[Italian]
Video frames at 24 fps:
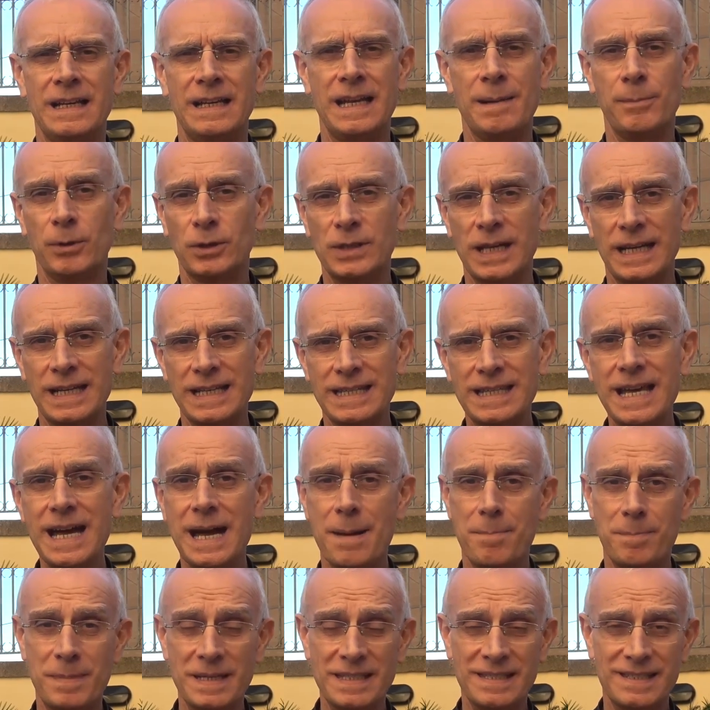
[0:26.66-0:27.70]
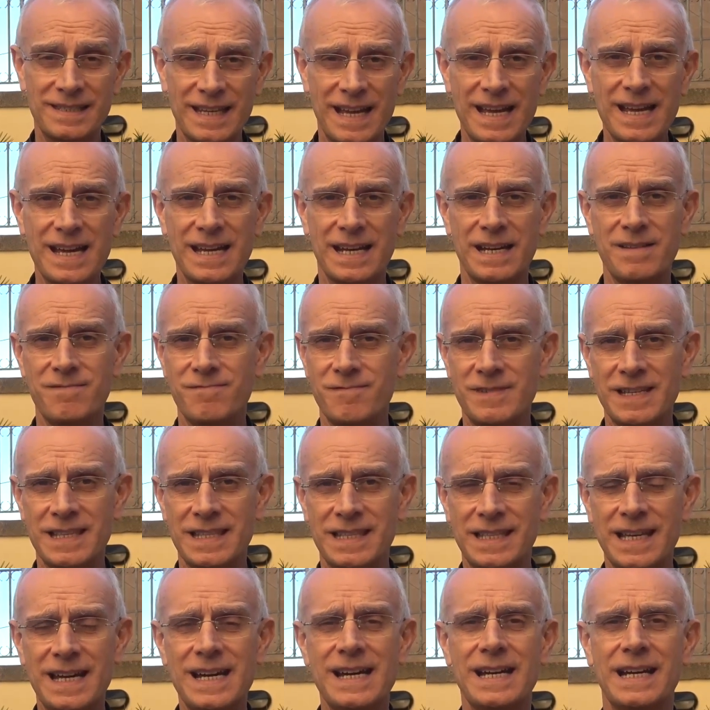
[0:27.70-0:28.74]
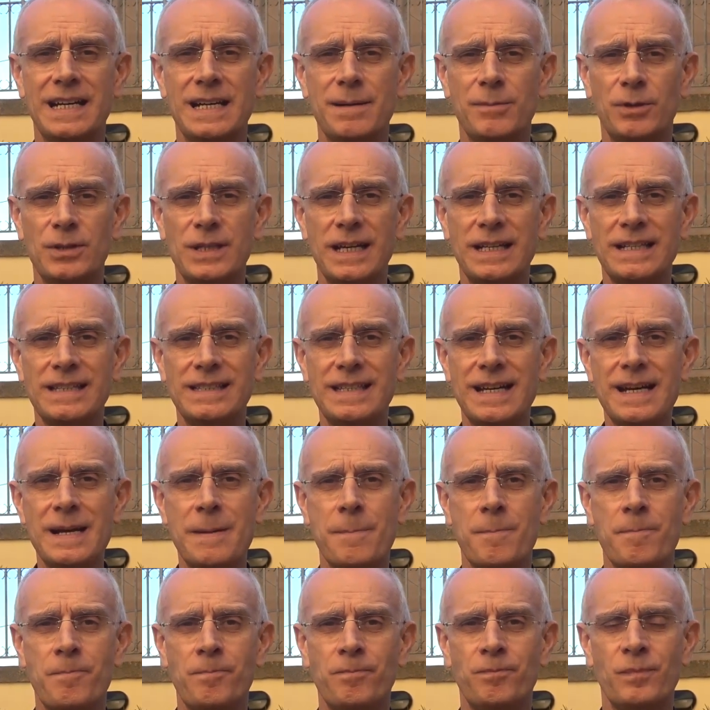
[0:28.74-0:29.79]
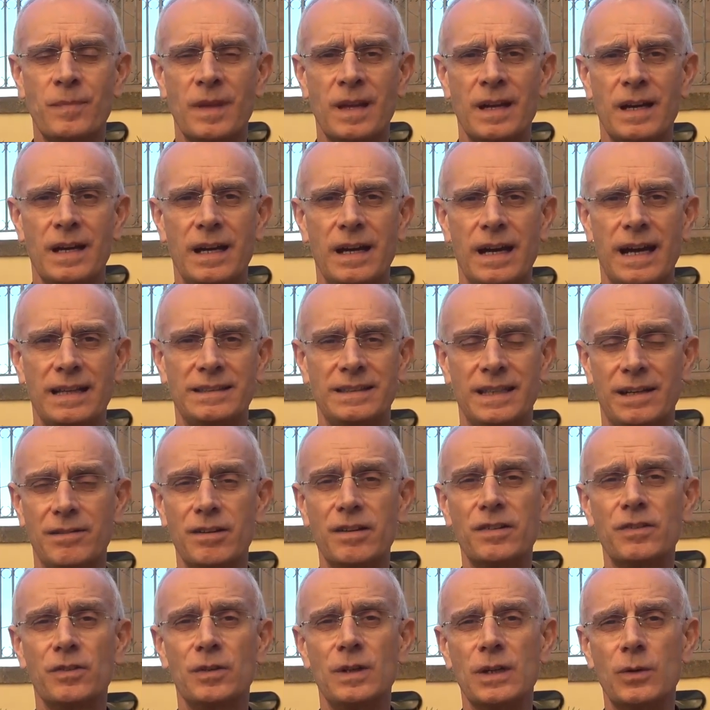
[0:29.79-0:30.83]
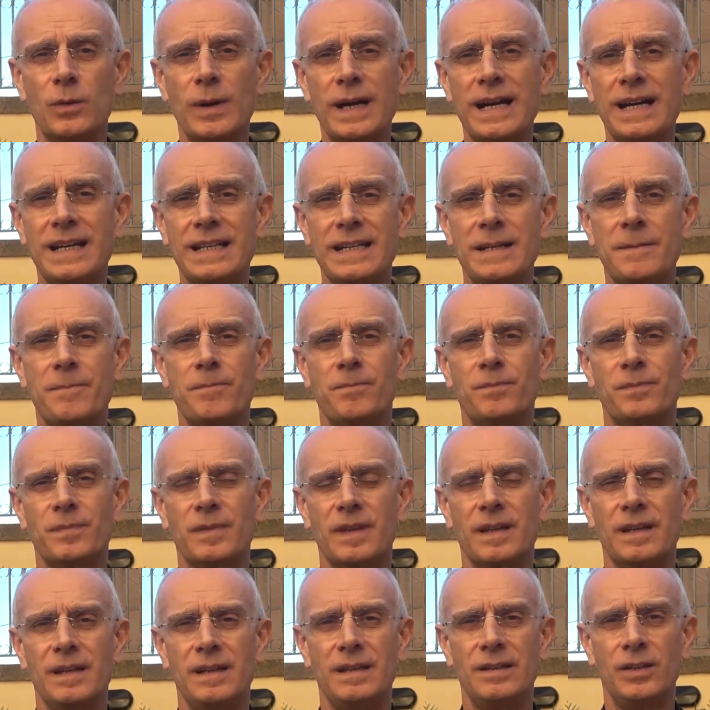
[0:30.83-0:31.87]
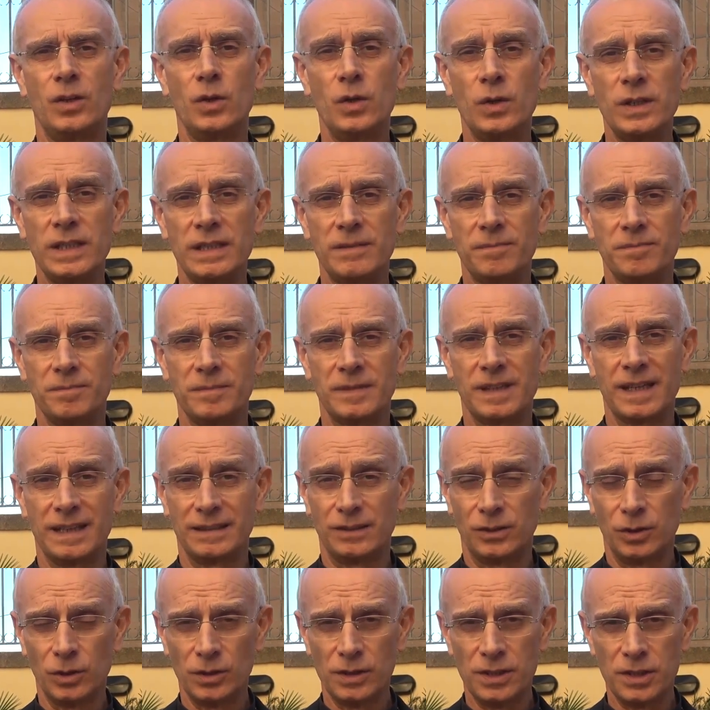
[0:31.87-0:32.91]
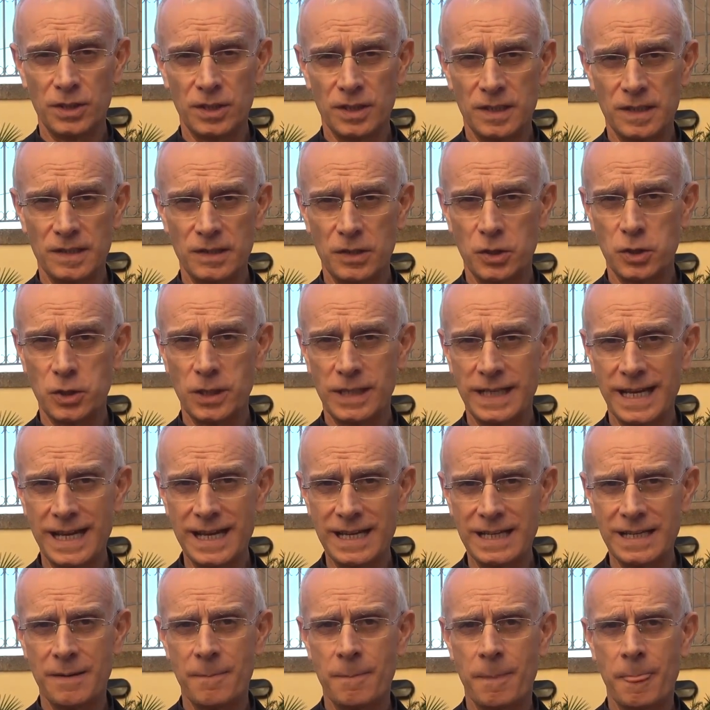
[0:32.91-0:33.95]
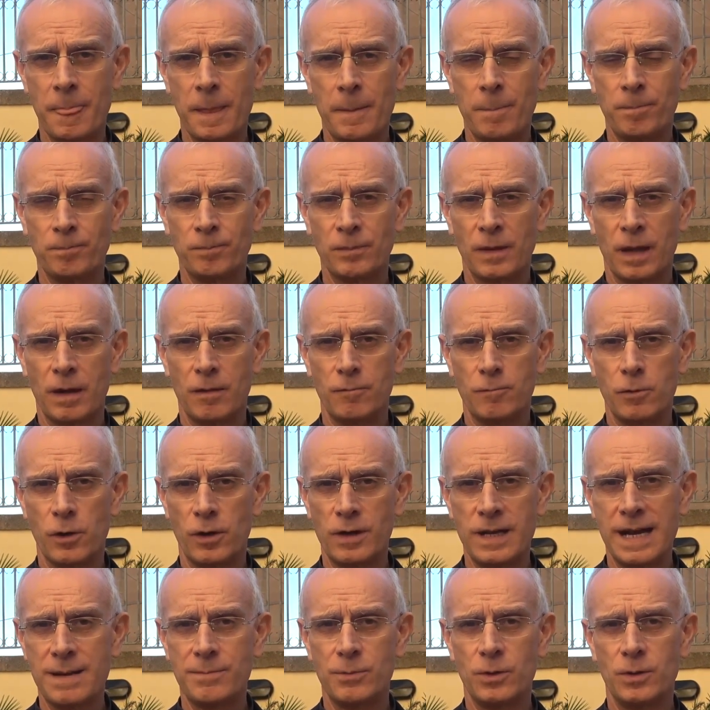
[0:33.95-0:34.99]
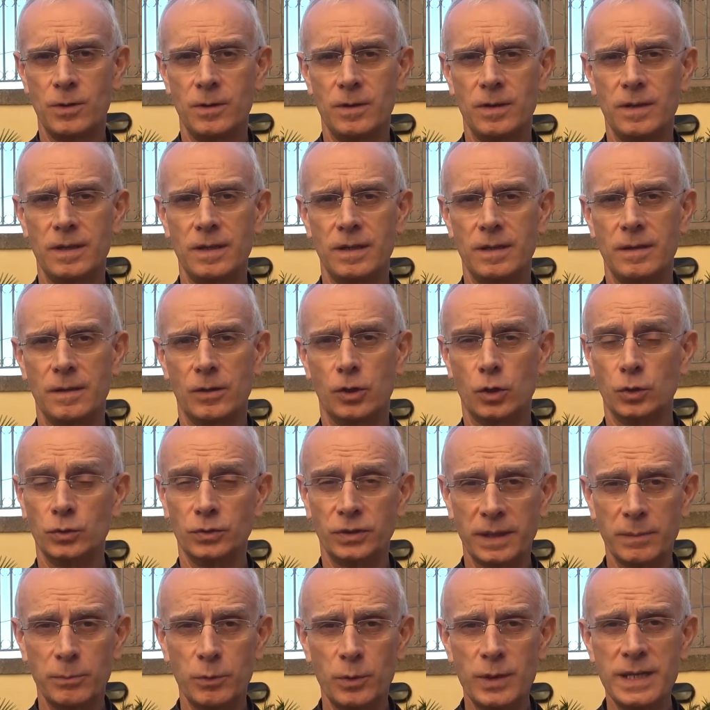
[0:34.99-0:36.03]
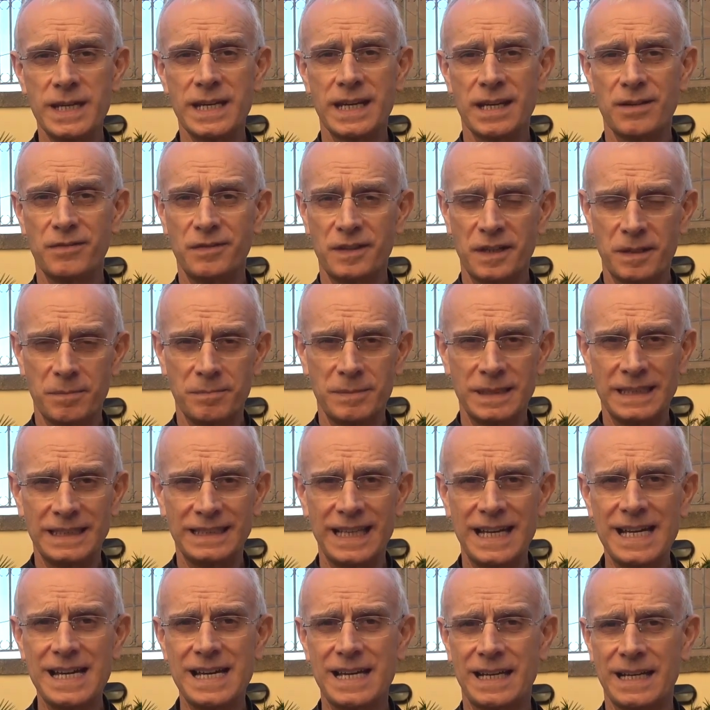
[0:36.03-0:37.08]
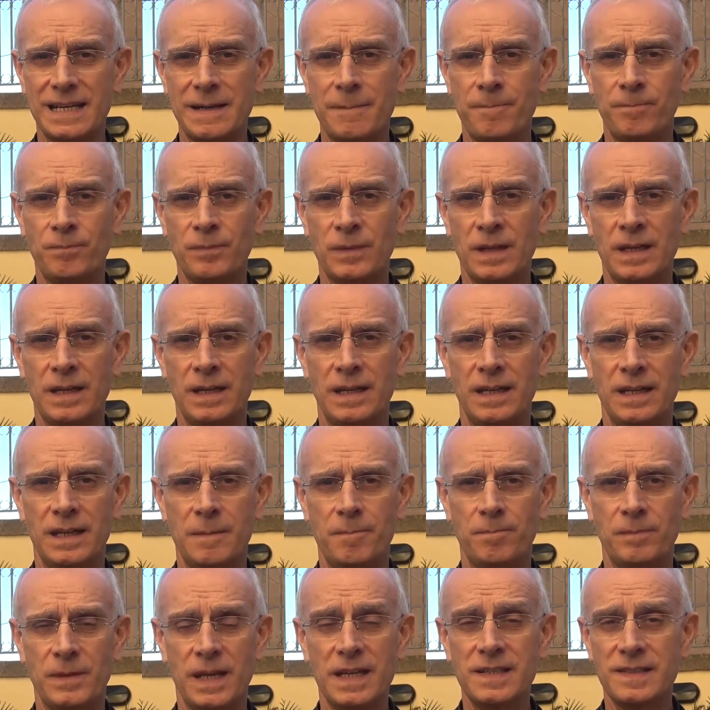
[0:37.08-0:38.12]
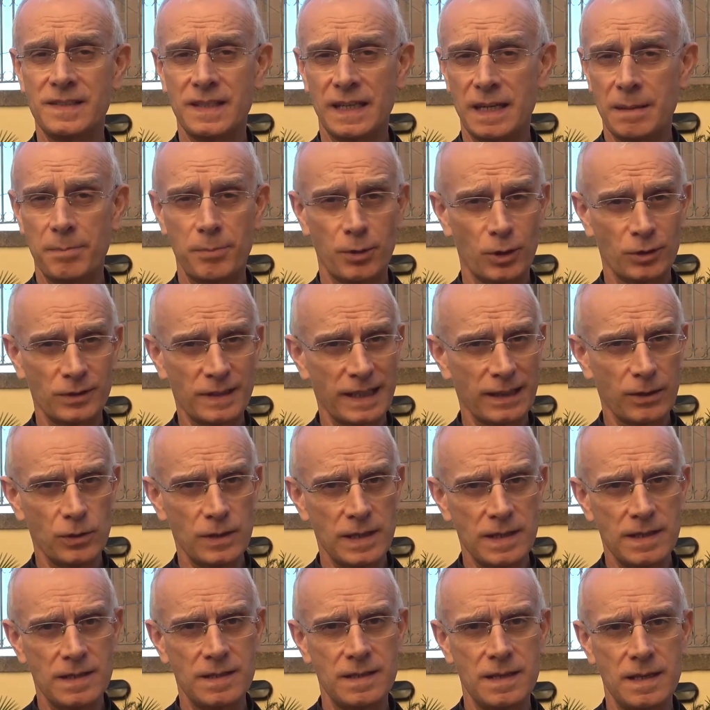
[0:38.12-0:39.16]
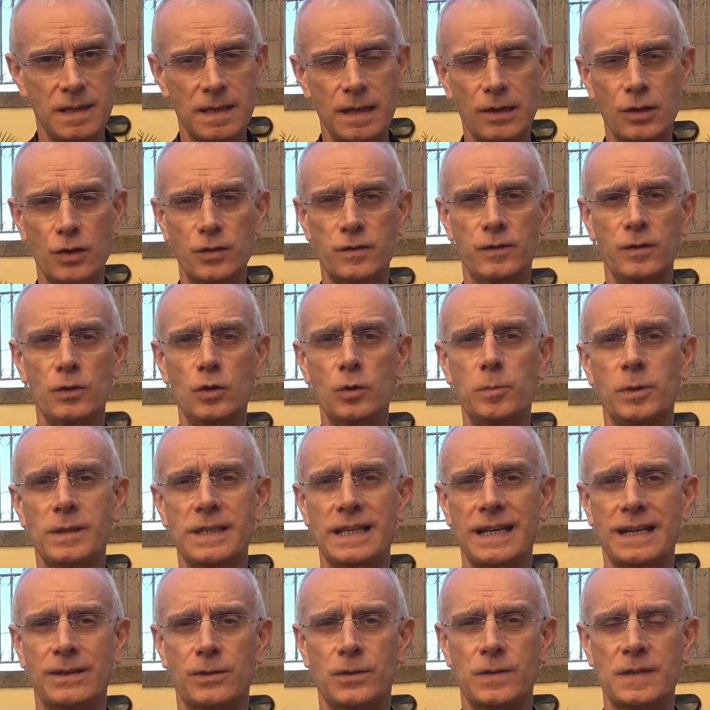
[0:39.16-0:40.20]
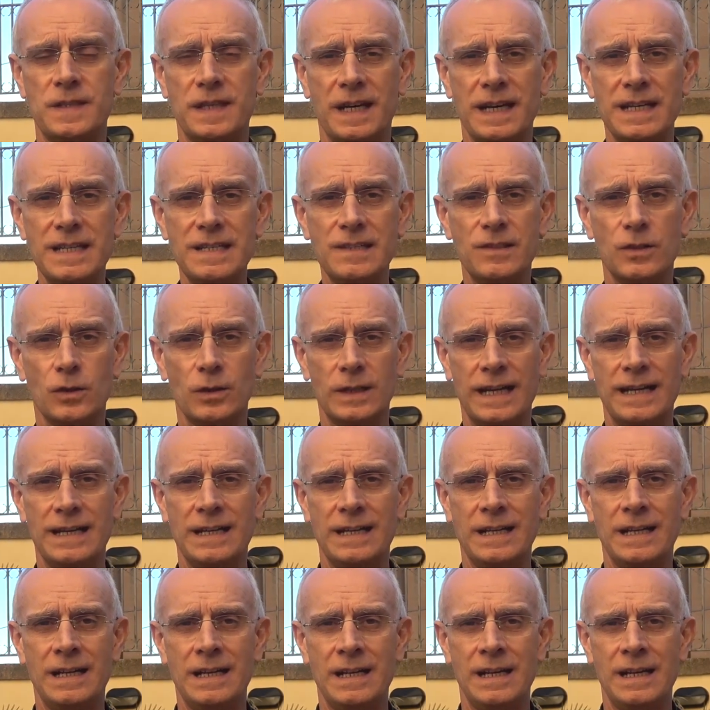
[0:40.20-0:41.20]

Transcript: le modalità, pensare, inventare le modalità attraverso le quali noi cattolici siciliani vogliamo eh, contribuire, fermentare, eh, essere protagonisti nello sviluppo della nostra isola,